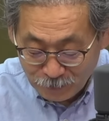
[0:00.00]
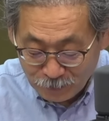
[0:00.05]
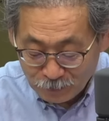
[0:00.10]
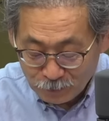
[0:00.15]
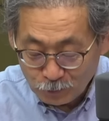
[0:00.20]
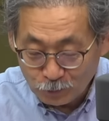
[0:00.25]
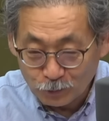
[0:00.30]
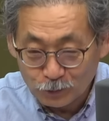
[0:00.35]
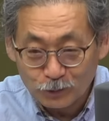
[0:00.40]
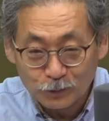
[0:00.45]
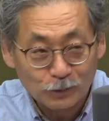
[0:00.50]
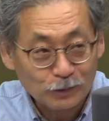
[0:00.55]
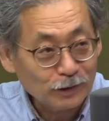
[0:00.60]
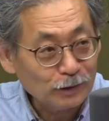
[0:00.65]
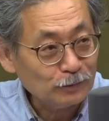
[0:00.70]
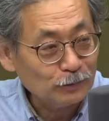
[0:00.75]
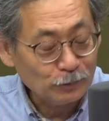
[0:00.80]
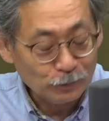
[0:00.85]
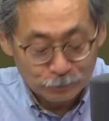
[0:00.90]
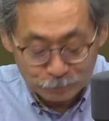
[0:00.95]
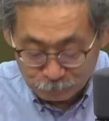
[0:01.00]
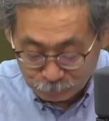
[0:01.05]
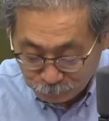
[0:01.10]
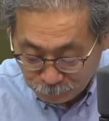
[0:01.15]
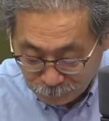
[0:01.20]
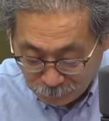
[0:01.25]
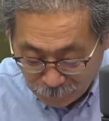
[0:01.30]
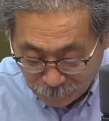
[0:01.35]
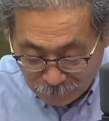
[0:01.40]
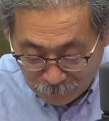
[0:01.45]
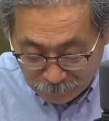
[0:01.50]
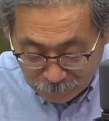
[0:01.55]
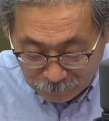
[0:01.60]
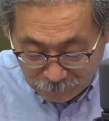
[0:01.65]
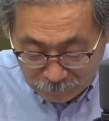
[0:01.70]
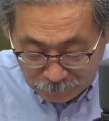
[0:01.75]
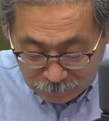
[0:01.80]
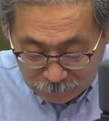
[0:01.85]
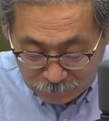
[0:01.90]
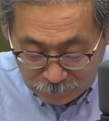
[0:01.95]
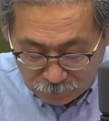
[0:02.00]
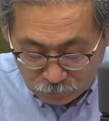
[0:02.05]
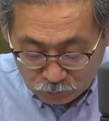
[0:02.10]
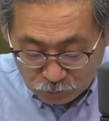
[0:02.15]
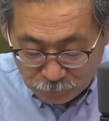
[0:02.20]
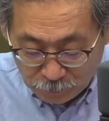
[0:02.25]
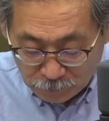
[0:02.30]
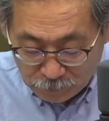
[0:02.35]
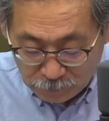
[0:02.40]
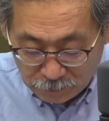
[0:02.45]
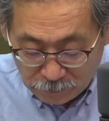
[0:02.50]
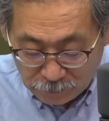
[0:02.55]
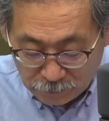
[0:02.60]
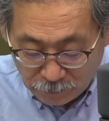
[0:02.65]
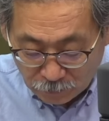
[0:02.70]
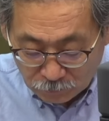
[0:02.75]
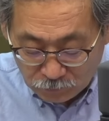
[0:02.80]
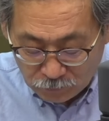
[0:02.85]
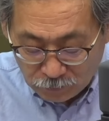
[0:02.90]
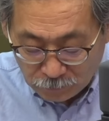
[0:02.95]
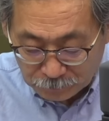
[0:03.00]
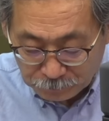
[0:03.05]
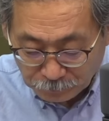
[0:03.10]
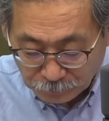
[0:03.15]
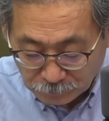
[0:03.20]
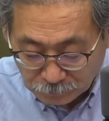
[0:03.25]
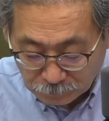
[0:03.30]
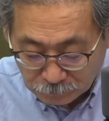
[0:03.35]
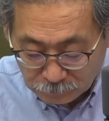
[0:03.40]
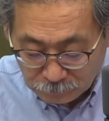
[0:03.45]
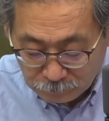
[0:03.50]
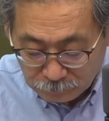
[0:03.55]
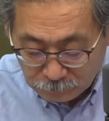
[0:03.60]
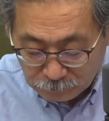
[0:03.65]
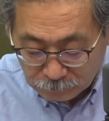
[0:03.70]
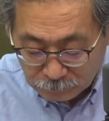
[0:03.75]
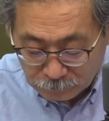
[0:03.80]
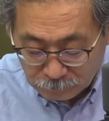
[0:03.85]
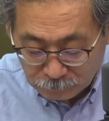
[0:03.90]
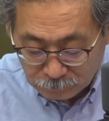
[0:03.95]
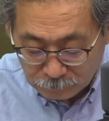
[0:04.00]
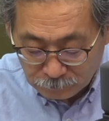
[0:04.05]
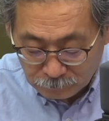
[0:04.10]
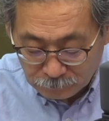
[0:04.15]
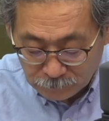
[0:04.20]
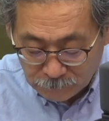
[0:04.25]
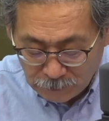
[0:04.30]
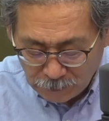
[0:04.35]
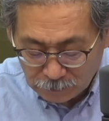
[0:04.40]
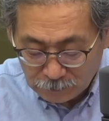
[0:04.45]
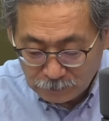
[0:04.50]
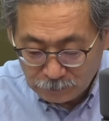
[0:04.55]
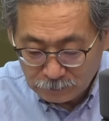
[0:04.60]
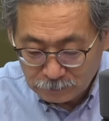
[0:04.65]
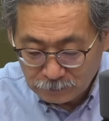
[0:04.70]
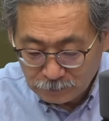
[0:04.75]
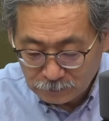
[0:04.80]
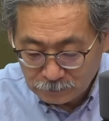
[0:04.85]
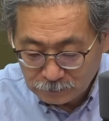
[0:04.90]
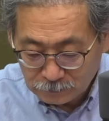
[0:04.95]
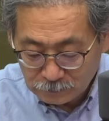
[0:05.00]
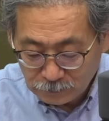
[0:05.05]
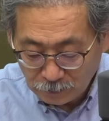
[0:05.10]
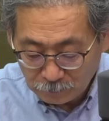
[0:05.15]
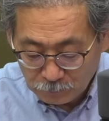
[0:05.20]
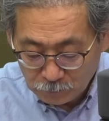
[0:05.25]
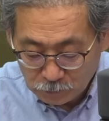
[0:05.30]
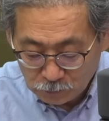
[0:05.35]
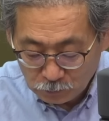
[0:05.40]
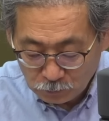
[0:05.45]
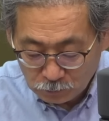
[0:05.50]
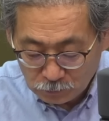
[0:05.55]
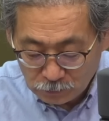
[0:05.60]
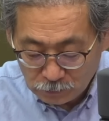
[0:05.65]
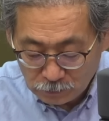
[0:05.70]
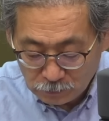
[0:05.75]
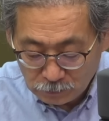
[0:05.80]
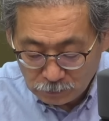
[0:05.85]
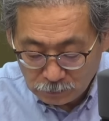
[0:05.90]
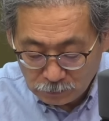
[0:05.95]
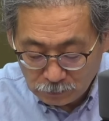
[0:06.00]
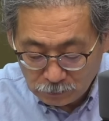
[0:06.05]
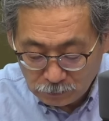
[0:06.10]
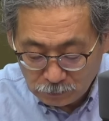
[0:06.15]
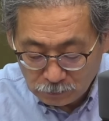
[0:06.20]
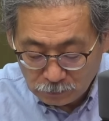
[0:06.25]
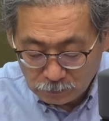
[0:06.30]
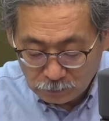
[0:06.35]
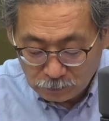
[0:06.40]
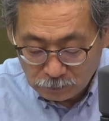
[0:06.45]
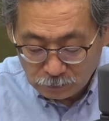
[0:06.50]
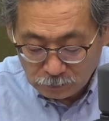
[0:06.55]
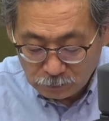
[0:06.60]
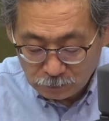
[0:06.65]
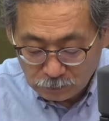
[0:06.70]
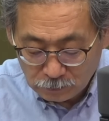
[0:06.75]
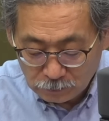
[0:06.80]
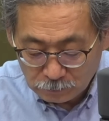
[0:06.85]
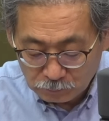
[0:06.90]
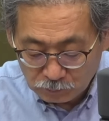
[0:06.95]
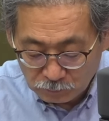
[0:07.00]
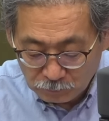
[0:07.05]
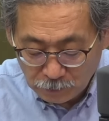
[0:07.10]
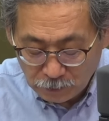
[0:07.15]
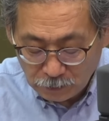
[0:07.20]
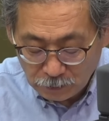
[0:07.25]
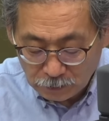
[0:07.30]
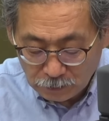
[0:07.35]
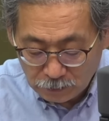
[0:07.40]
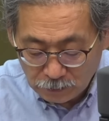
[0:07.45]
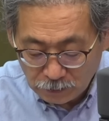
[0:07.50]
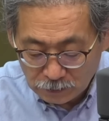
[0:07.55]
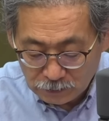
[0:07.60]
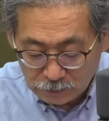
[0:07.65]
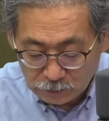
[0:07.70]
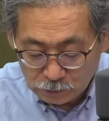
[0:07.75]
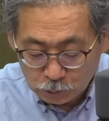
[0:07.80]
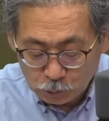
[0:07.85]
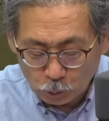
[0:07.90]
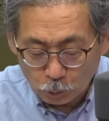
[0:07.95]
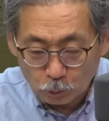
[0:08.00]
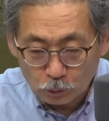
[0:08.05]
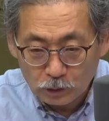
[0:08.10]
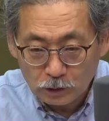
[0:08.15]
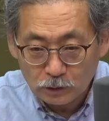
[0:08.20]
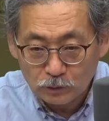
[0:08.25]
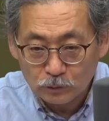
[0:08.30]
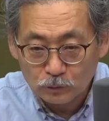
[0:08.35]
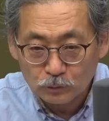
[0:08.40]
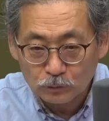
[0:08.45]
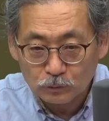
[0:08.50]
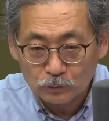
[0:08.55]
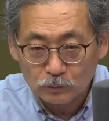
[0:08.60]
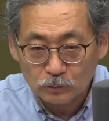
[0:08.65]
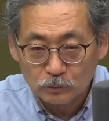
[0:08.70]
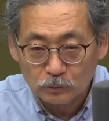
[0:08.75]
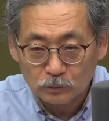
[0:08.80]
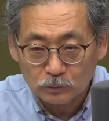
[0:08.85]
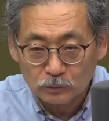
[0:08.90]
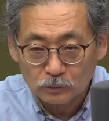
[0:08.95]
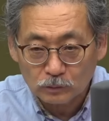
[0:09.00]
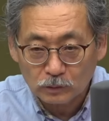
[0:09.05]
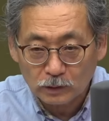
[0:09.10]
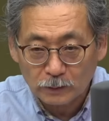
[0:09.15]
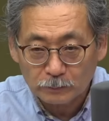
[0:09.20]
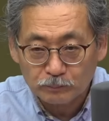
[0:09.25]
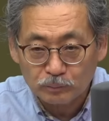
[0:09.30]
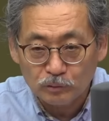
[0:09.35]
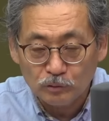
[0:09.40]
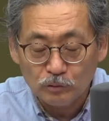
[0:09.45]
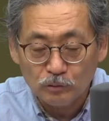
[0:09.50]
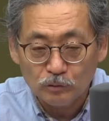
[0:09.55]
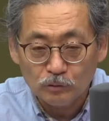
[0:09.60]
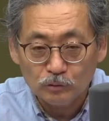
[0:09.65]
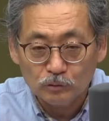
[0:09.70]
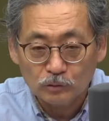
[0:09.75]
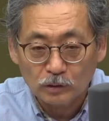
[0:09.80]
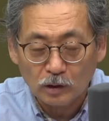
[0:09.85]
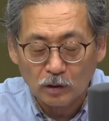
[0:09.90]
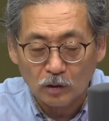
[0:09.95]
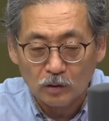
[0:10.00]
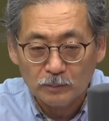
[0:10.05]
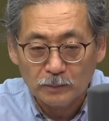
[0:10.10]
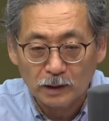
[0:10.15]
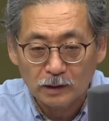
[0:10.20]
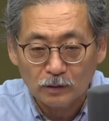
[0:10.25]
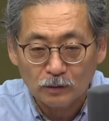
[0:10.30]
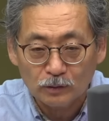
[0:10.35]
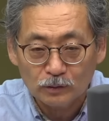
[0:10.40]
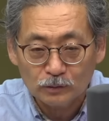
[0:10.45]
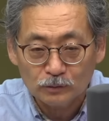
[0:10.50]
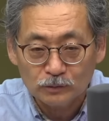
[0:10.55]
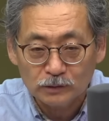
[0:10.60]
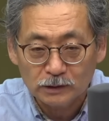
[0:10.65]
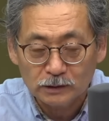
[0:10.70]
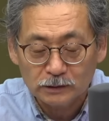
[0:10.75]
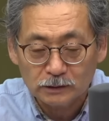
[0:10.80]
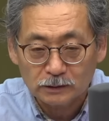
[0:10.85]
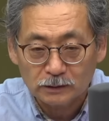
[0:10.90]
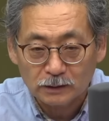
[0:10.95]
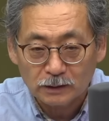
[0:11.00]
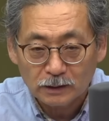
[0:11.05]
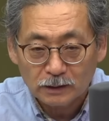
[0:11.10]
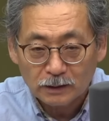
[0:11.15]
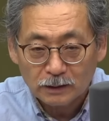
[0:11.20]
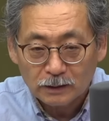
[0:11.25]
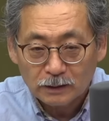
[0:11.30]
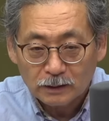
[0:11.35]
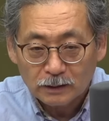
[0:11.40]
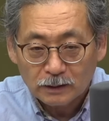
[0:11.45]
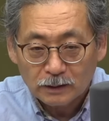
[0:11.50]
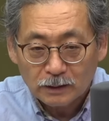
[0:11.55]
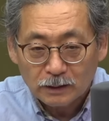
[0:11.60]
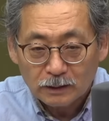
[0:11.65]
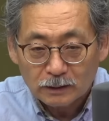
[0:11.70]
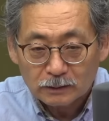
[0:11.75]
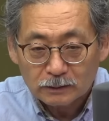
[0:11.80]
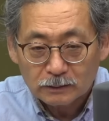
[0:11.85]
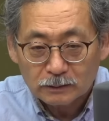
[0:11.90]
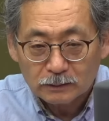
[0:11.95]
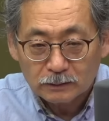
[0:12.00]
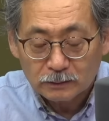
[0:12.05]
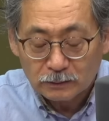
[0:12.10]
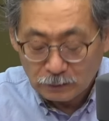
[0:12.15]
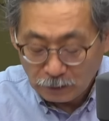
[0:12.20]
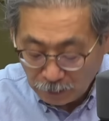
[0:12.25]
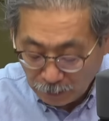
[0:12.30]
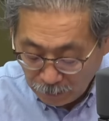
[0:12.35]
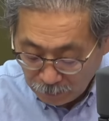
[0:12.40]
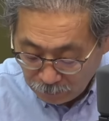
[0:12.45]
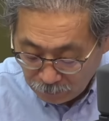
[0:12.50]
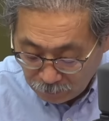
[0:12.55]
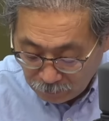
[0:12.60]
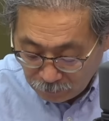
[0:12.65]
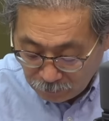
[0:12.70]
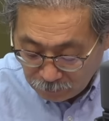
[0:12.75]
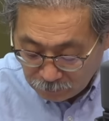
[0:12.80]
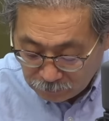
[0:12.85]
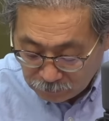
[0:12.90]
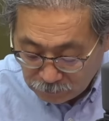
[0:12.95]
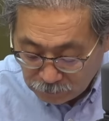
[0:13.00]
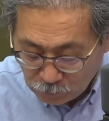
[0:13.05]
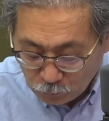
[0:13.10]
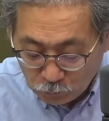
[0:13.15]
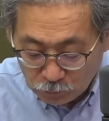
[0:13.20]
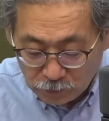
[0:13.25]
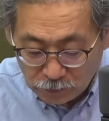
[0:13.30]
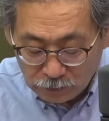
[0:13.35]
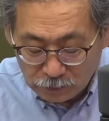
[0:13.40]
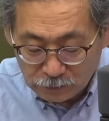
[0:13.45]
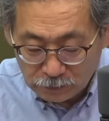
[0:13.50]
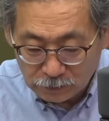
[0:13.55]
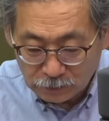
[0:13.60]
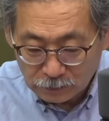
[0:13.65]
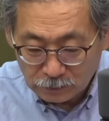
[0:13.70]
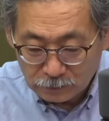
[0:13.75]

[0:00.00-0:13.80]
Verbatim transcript: 네. 공교롭게도. 음. 그래서 구별이 되고요. 음, 사실은 이제 참조기뿐만 아니라 이 조기류의 분류가 얼마나 어려운지는 그 아내의 신혼일기